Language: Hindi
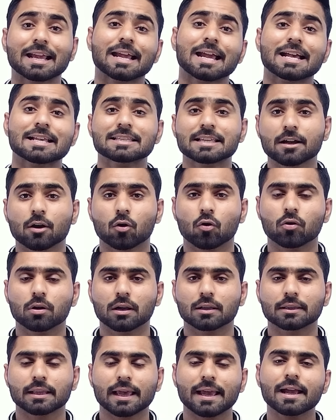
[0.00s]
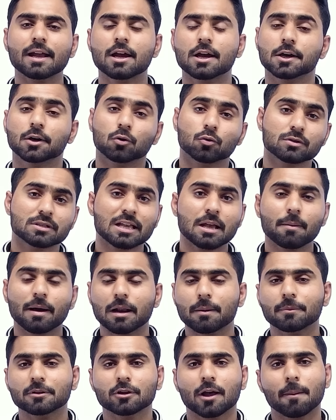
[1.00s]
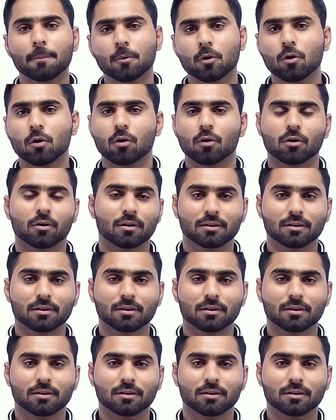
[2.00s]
कैसे ग्रो करता है उसके बारे में तो आपको